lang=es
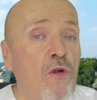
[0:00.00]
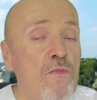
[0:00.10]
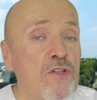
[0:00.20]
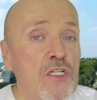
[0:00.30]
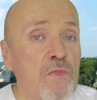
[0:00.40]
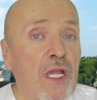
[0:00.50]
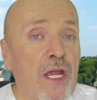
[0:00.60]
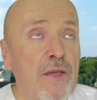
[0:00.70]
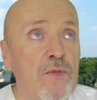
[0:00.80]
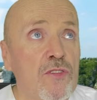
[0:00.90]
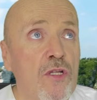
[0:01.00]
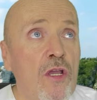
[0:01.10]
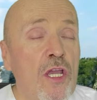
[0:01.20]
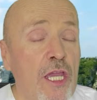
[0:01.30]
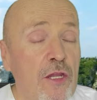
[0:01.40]
como os explicaremos
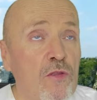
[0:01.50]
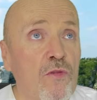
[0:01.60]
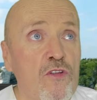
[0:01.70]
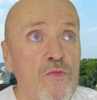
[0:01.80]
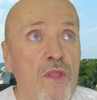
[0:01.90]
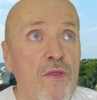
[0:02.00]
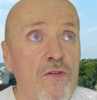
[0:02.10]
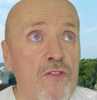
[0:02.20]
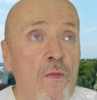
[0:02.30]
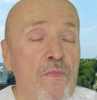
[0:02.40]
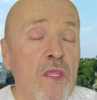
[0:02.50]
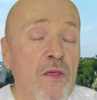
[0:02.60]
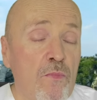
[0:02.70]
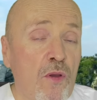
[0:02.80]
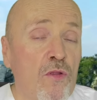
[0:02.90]
en otros vídeos.
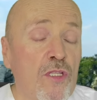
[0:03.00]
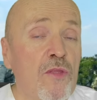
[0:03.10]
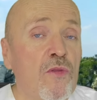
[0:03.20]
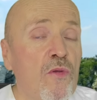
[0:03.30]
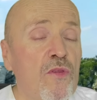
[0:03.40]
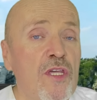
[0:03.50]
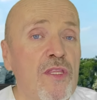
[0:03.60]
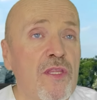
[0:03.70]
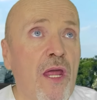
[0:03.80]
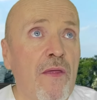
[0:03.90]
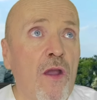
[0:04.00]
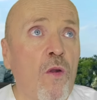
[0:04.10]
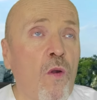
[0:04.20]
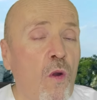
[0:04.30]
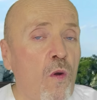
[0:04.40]
Por lo tanto, de
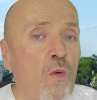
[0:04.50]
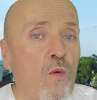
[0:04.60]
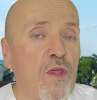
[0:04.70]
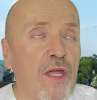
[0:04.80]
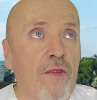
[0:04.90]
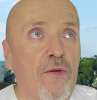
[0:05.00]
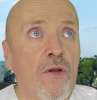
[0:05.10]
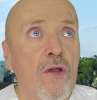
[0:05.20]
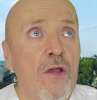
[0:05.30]
entrada, con cuidado.